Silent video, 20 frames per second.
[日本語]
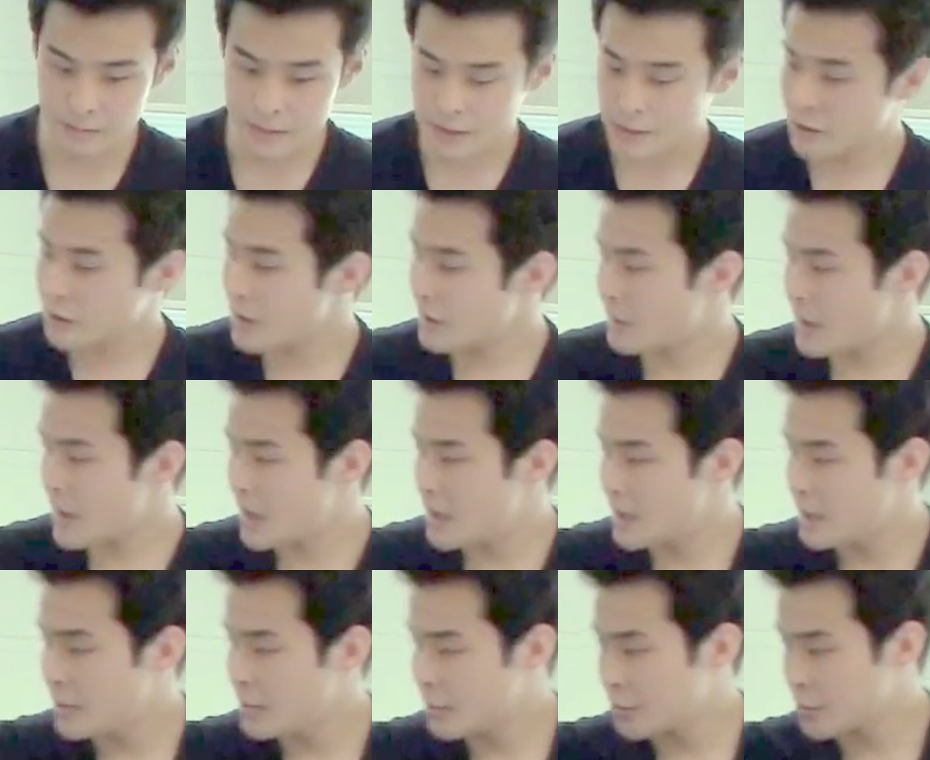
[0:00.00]
まあ、例えば
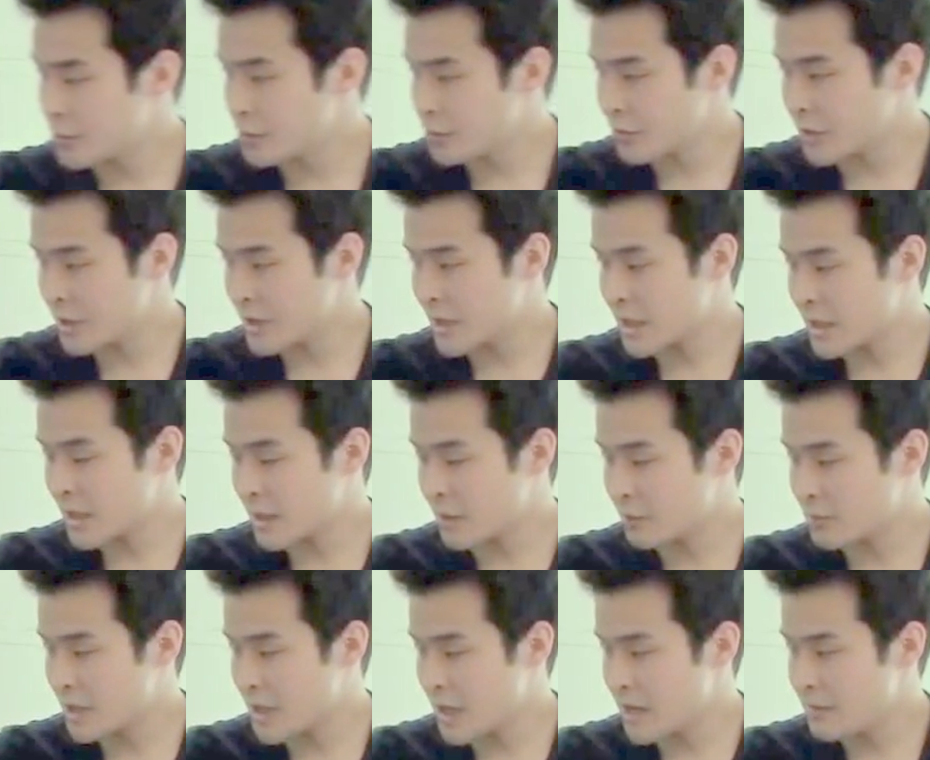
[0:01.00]
乗るといった
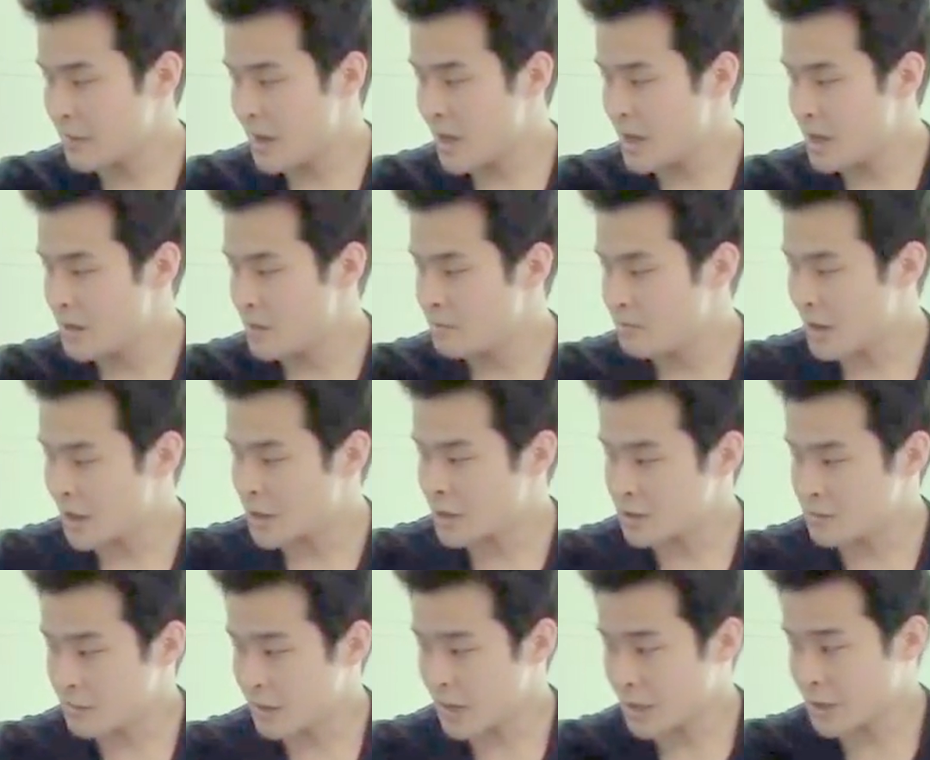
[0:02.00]
単語であれば、まあ、
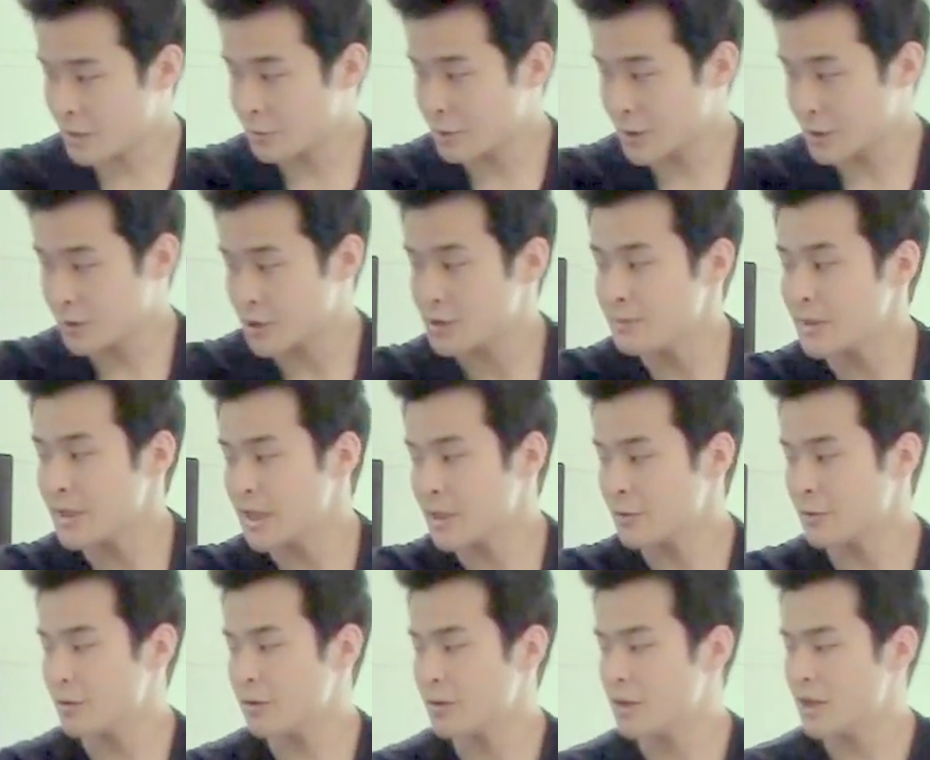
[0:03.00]
車カテゴリーのすべて
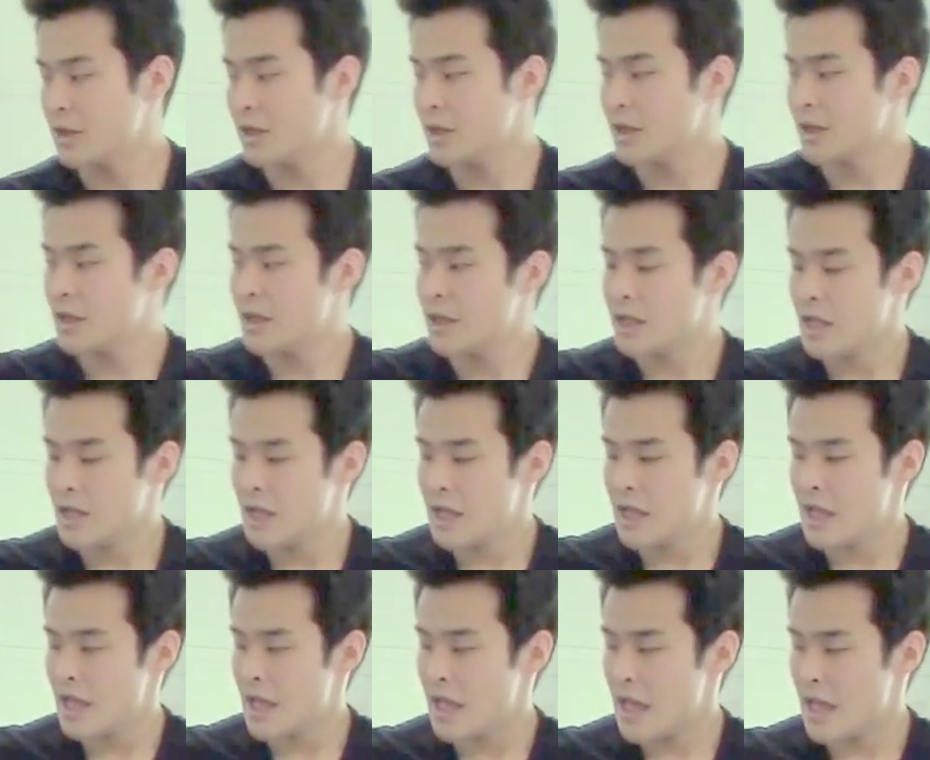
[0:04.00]
の、
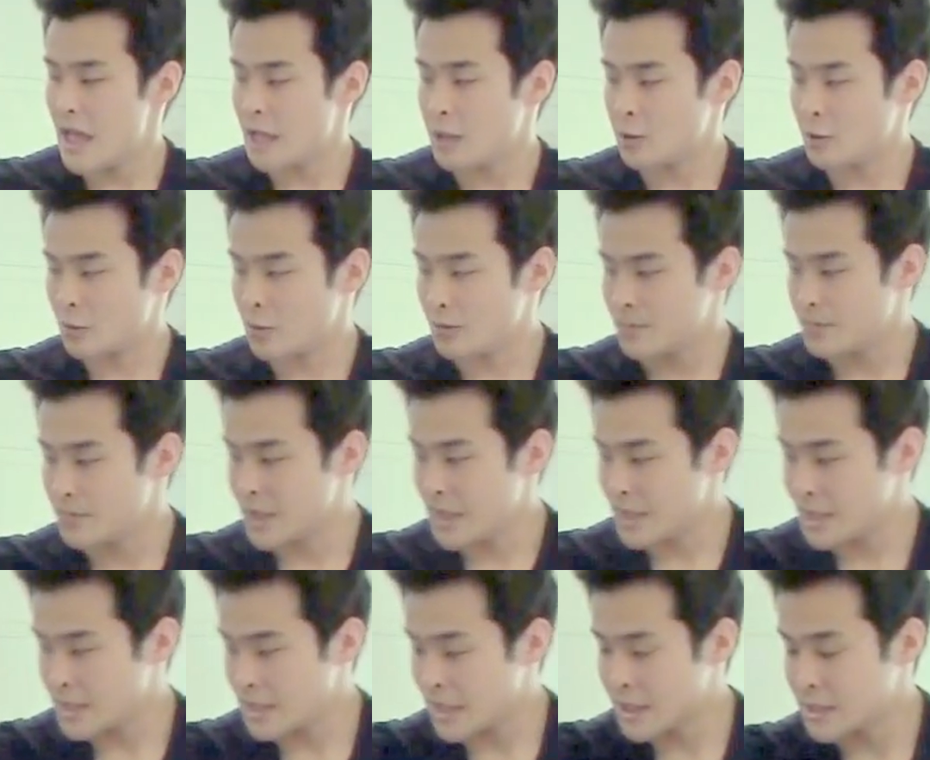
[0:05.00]
えーと、と
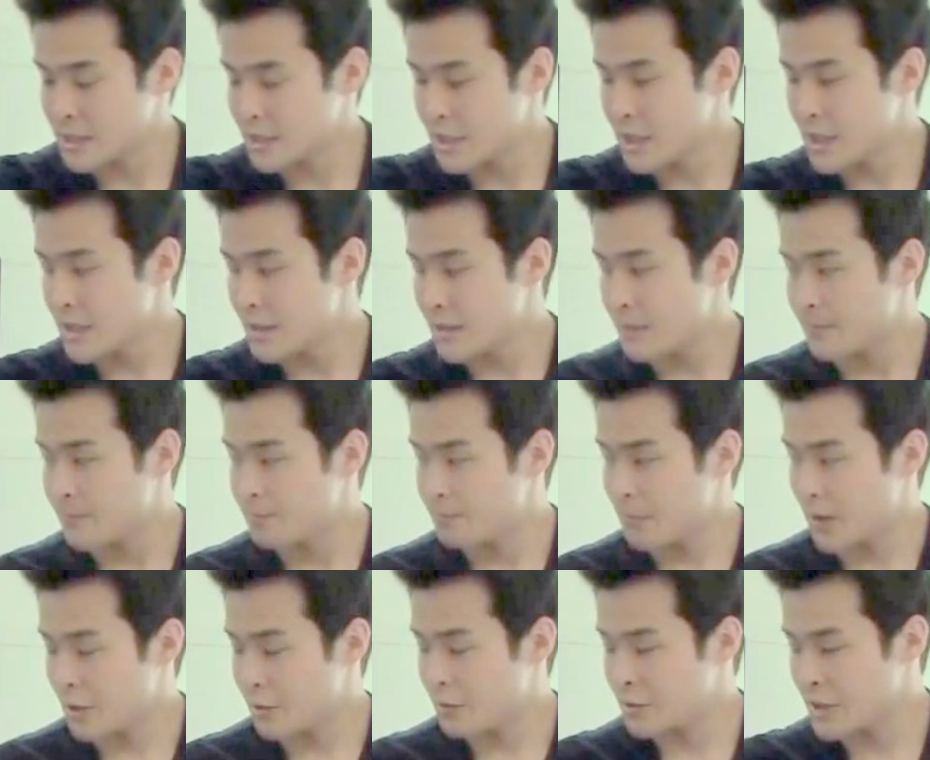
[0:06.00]
インスタンスに、
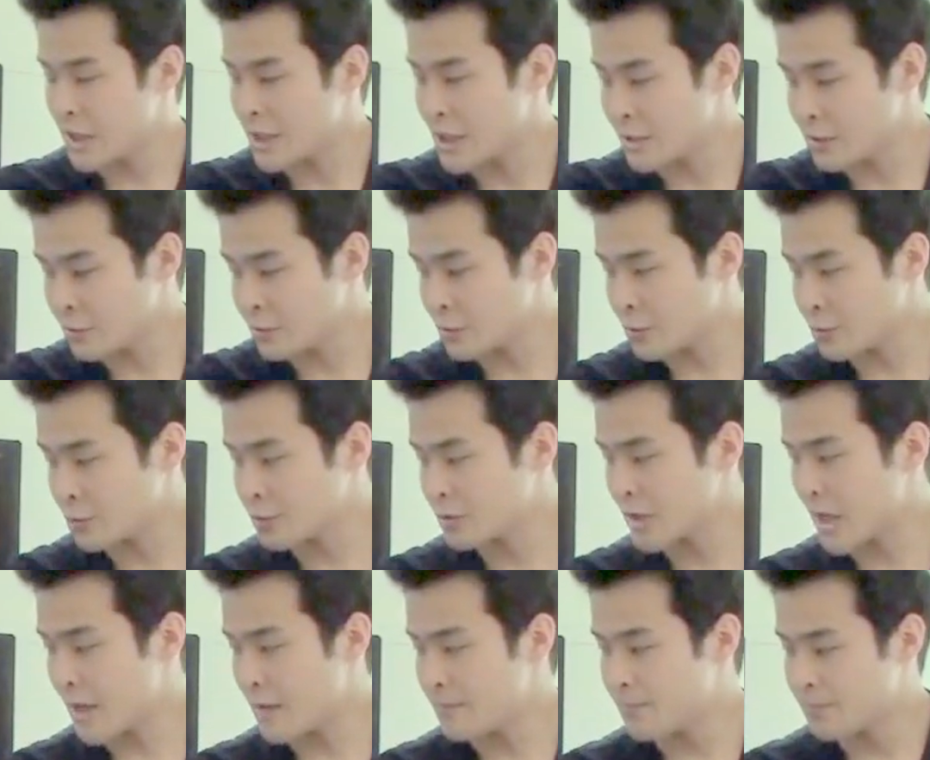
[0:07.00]
まあ、よく出てくるというこ
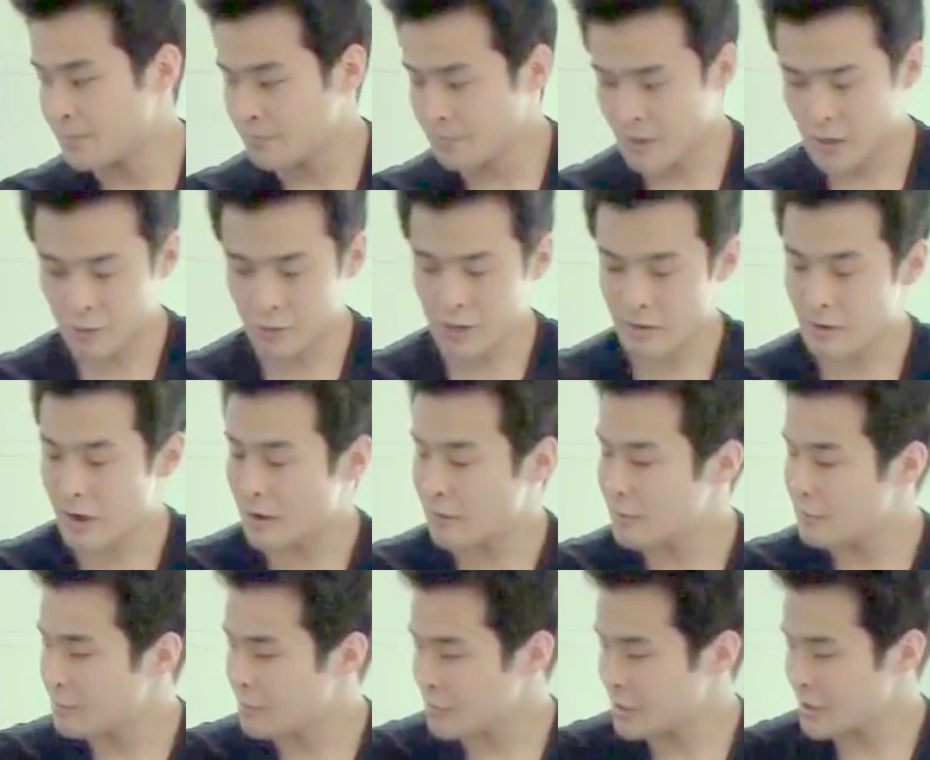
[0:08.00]
とで、まあ、これ
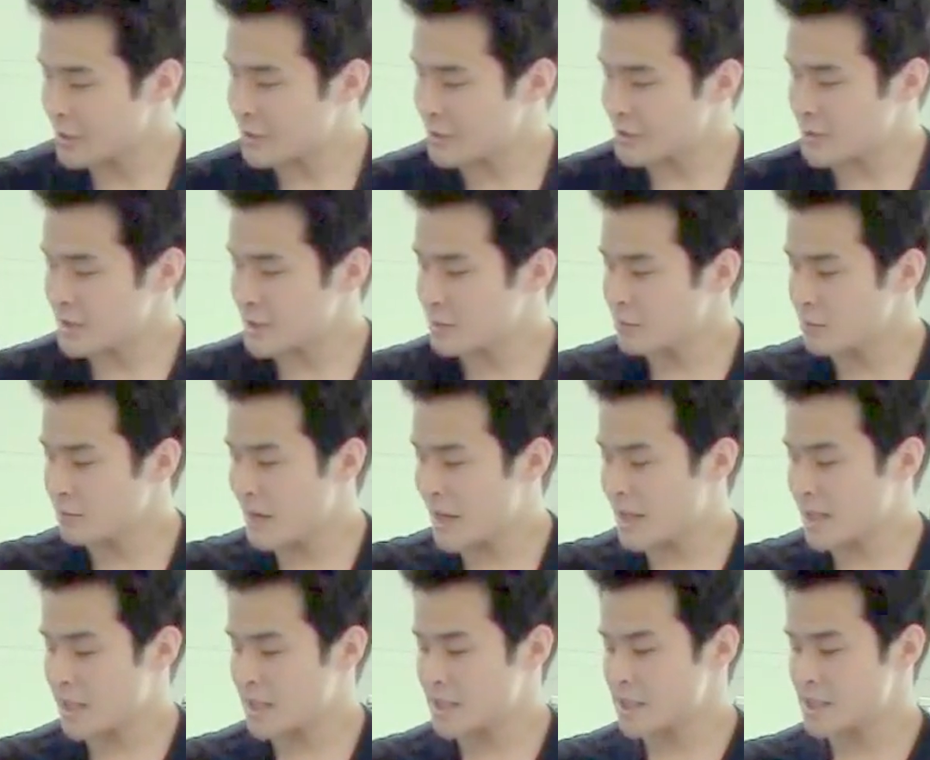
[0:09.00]
は持ってくるんですけど
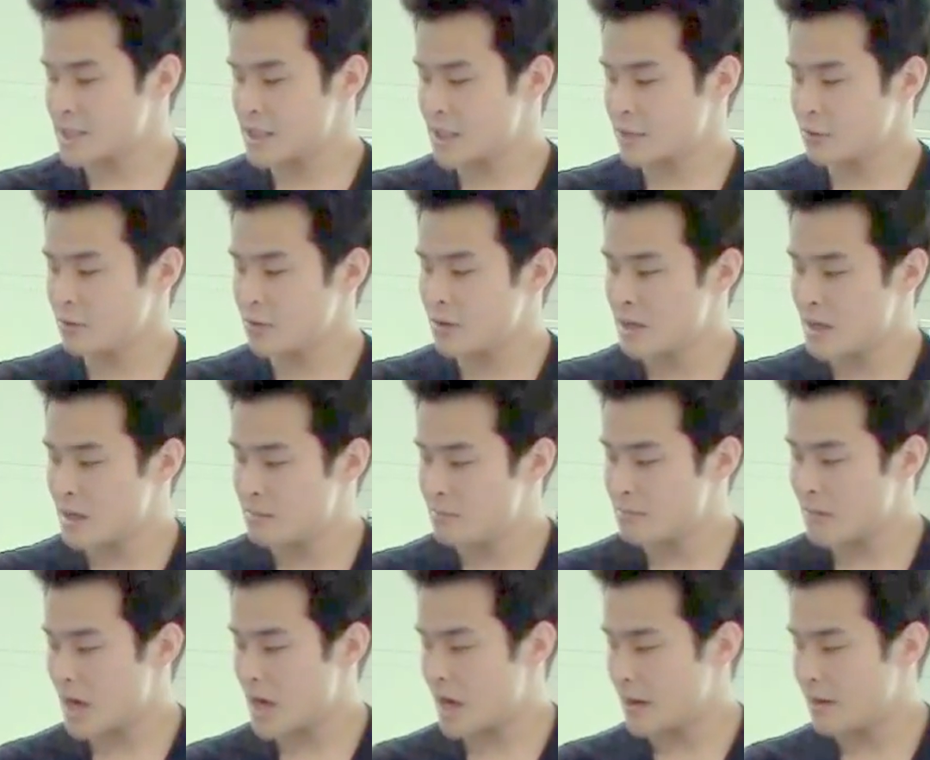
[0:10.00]
マイナーチェンジだと、
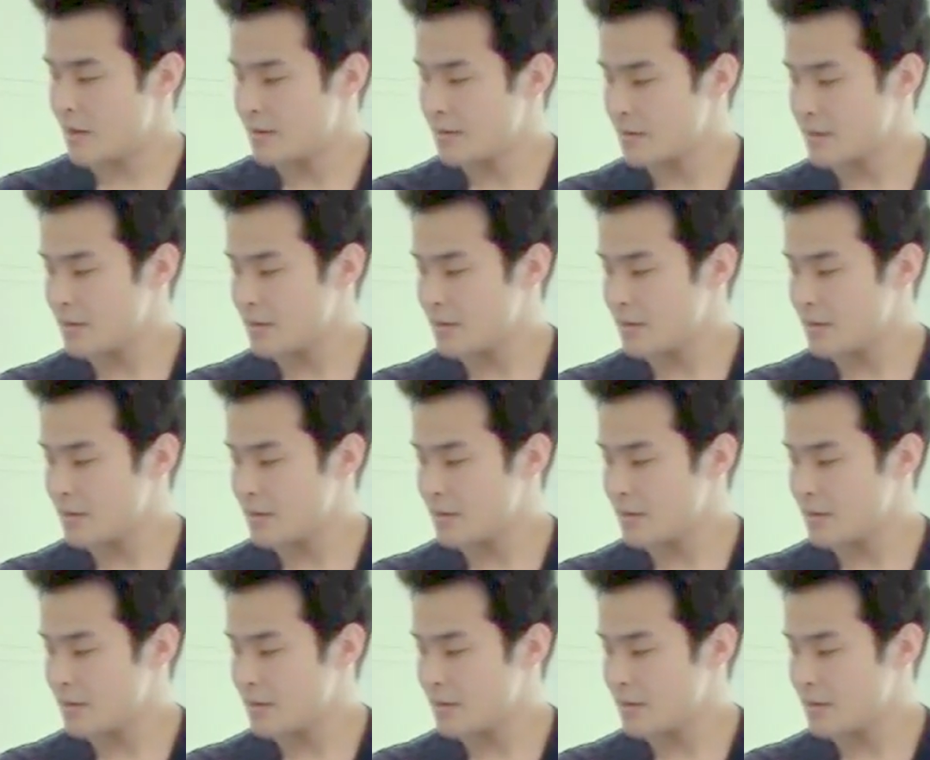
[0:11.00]
ま